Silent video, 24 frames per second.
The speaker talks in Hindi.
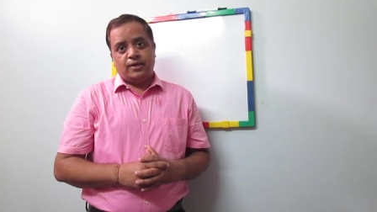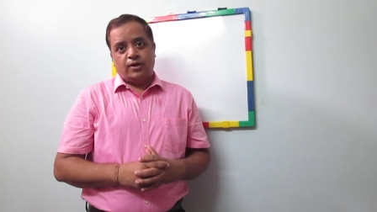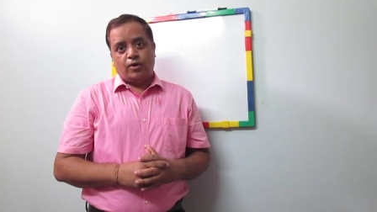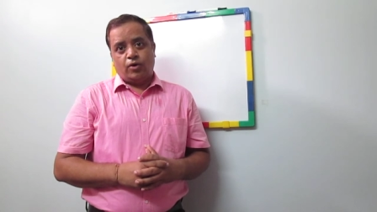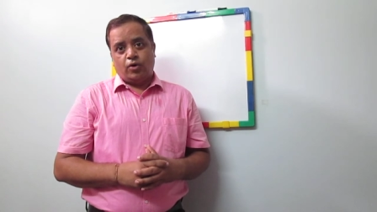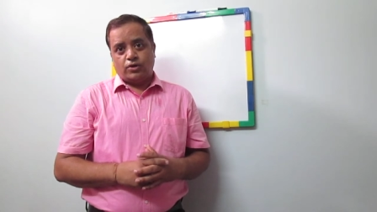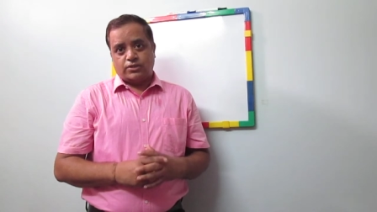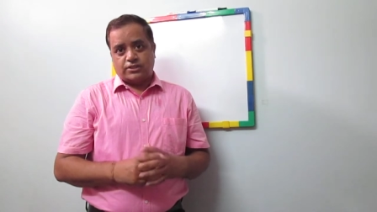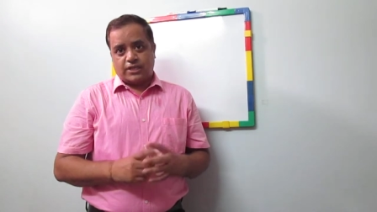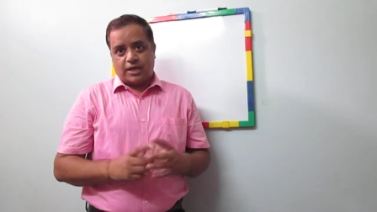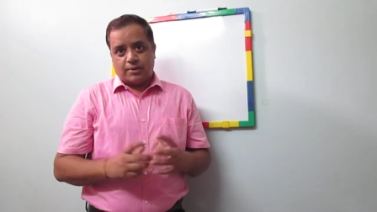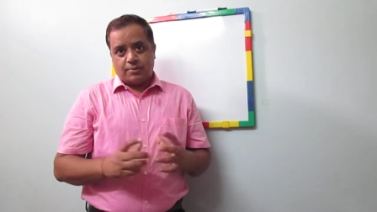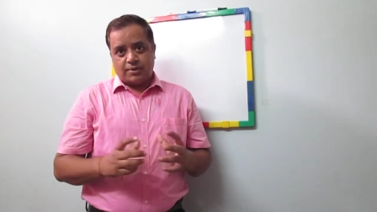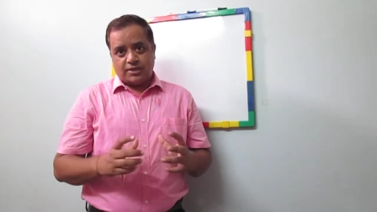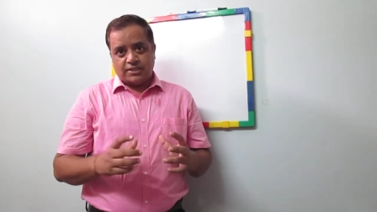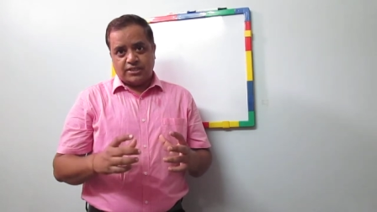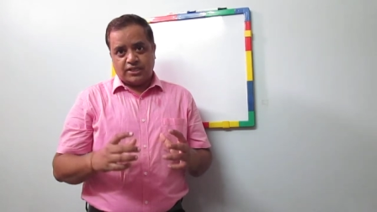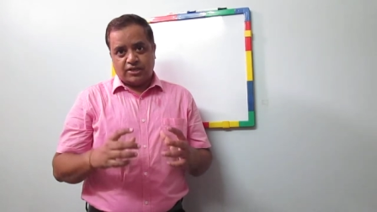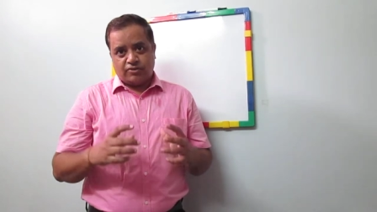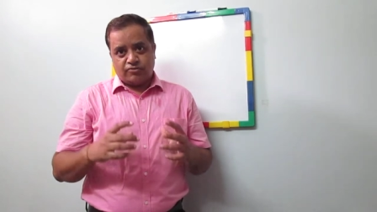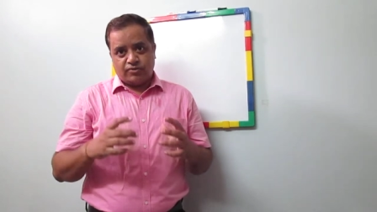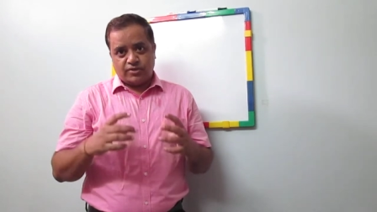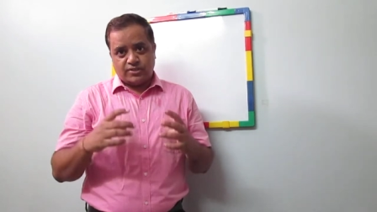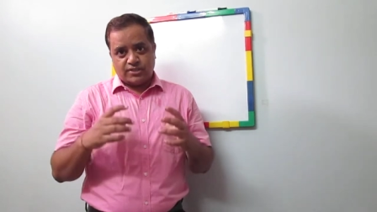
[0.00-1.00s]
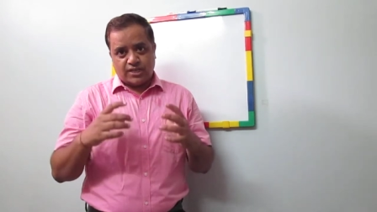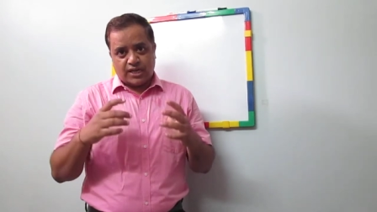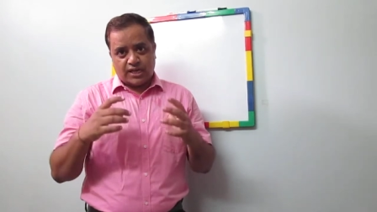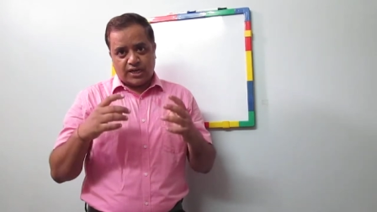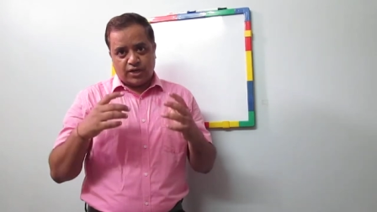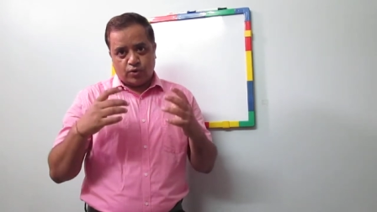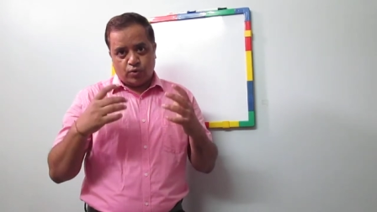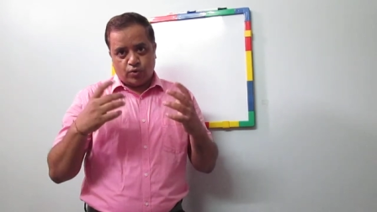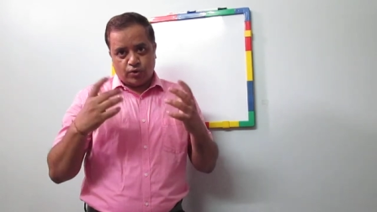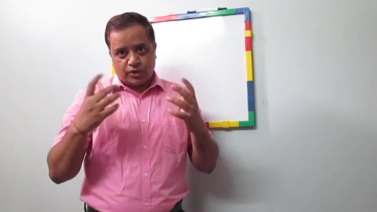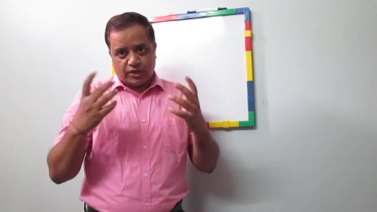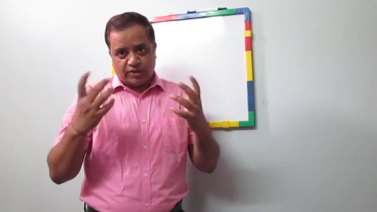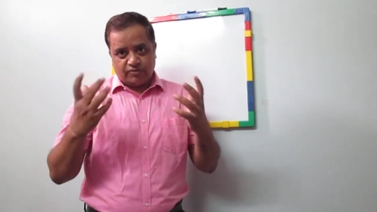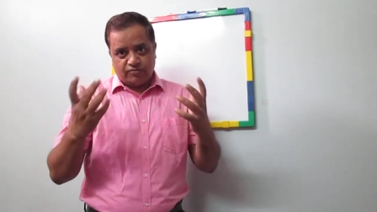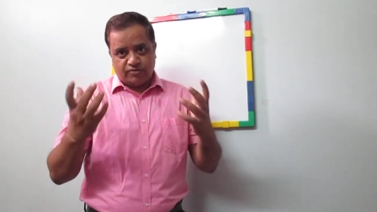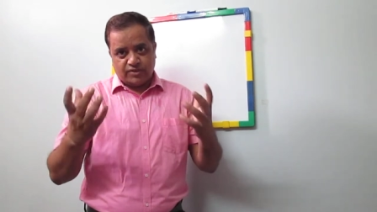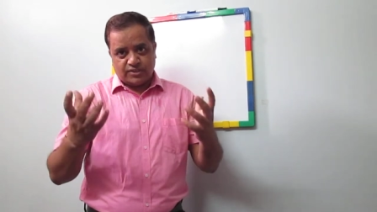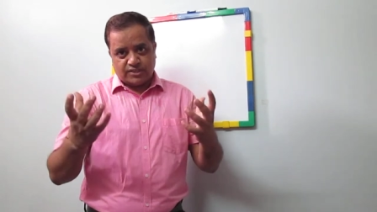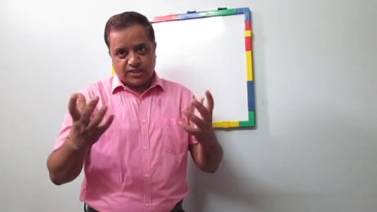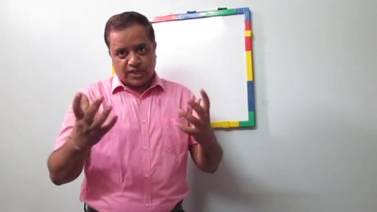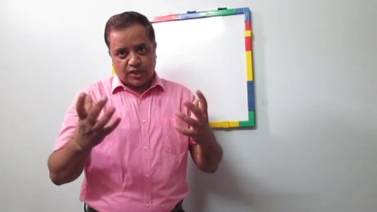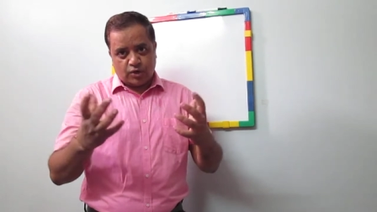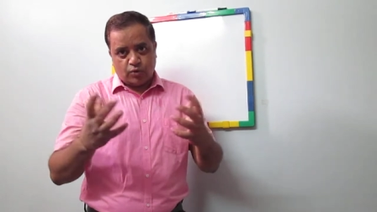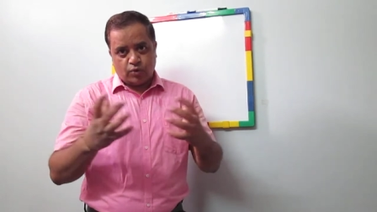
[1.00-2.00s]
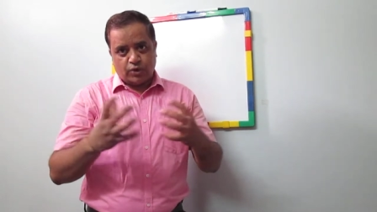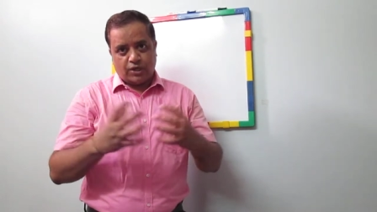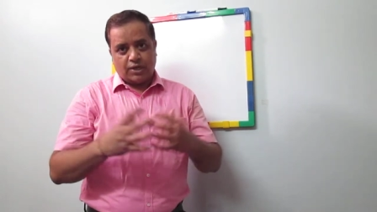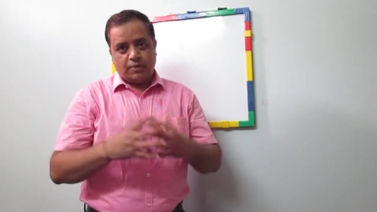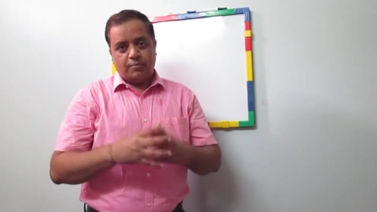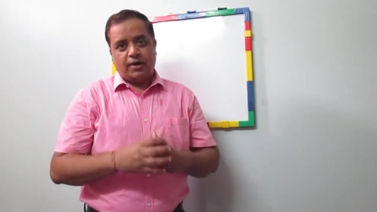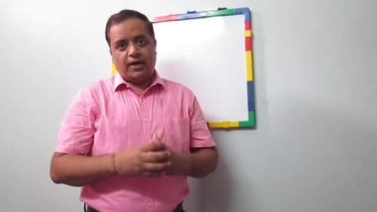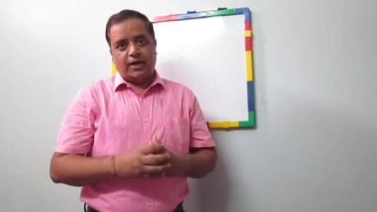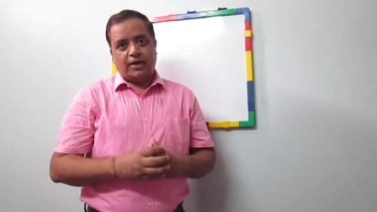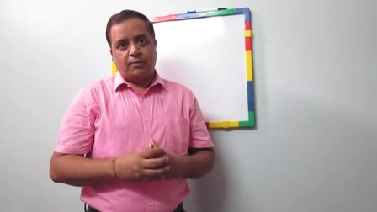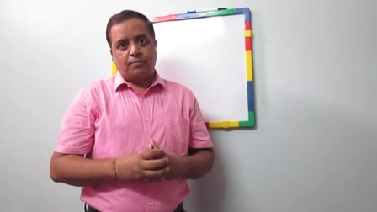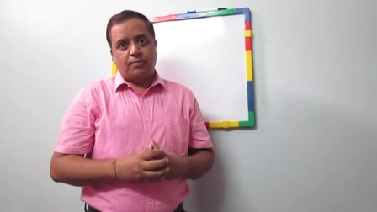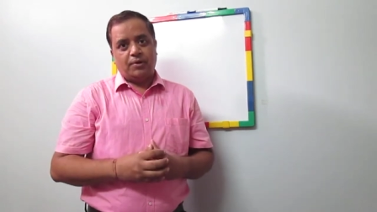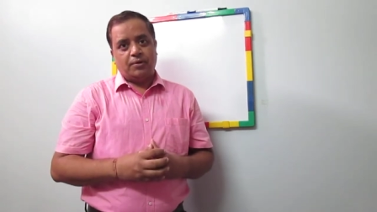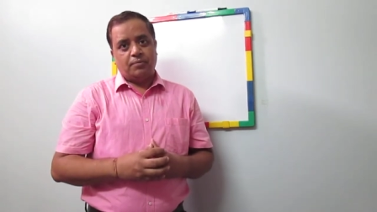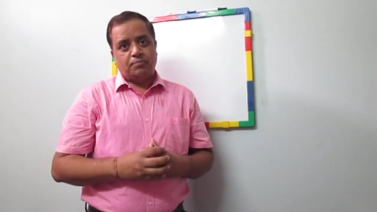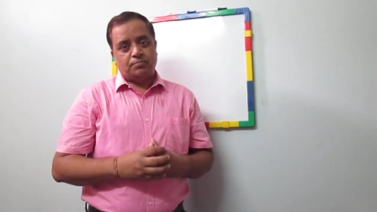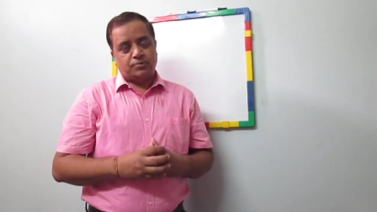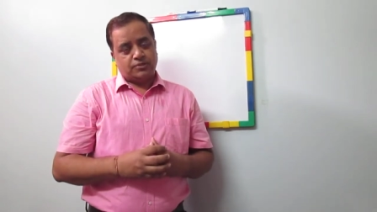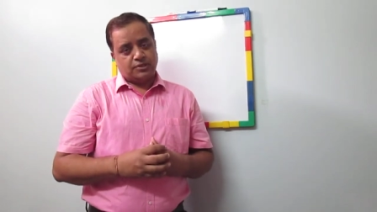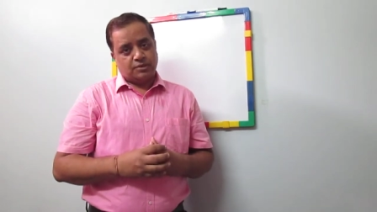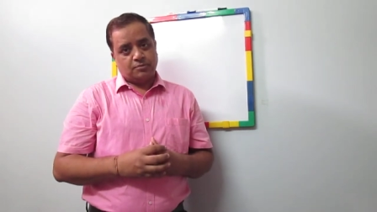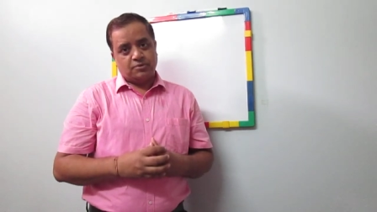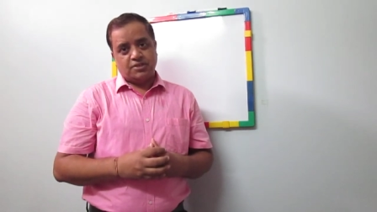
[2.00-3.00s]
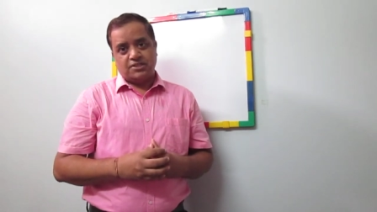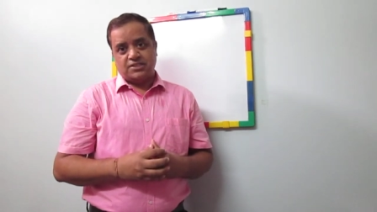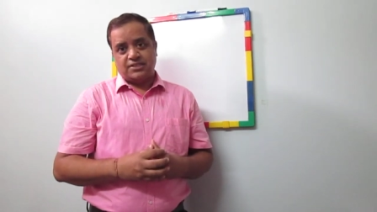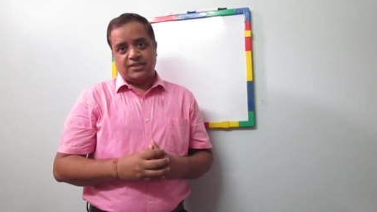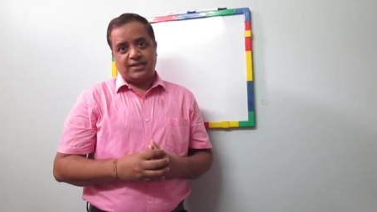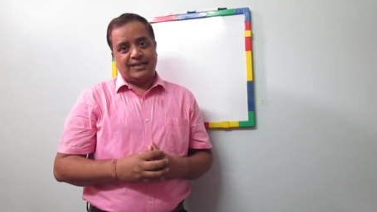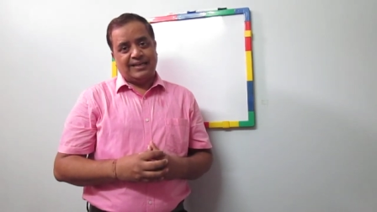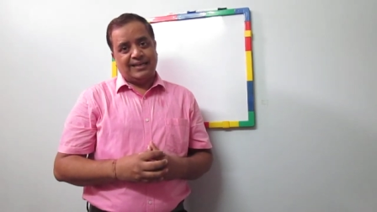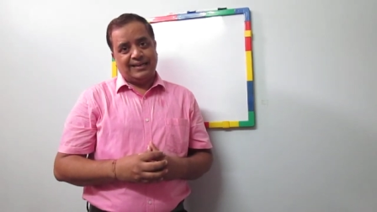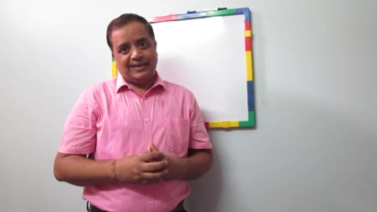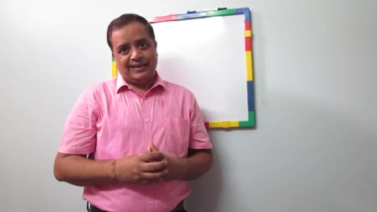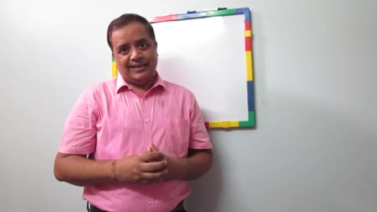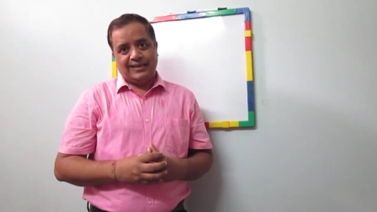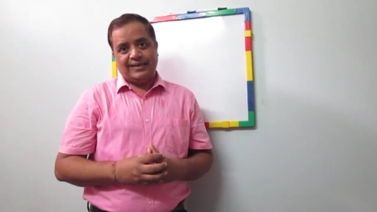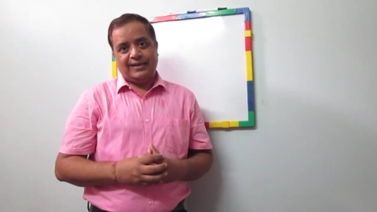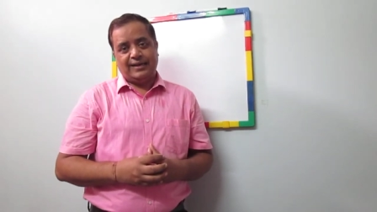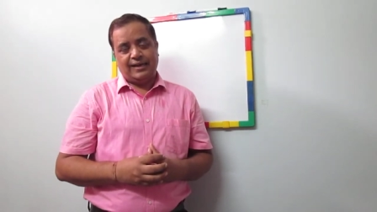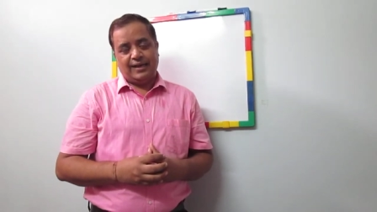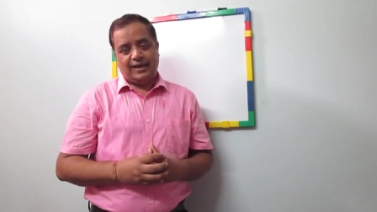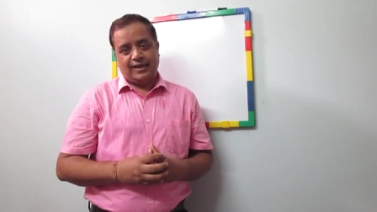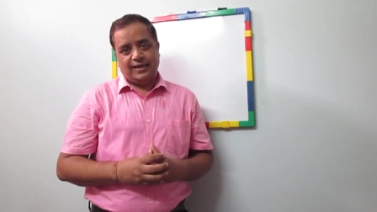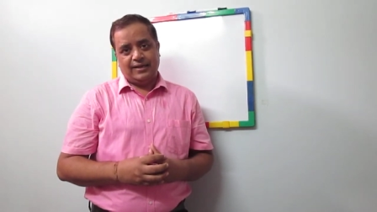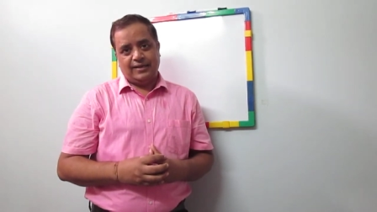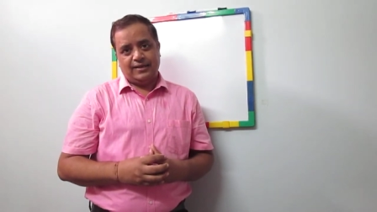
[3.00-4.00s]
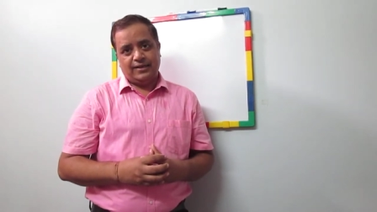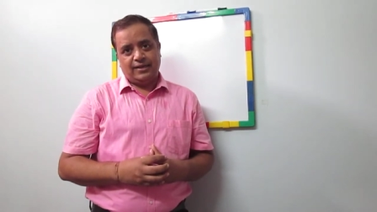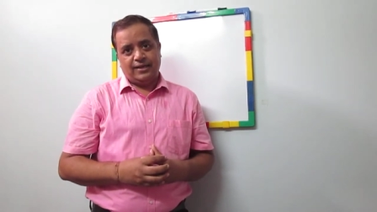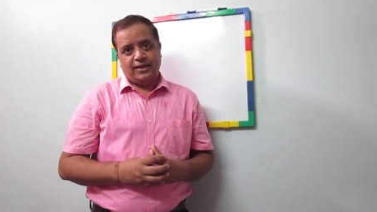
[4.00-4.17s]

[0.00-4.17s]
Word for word: और सामाजिक विचारकों के विचारों के बारे में समझ करके लिखना है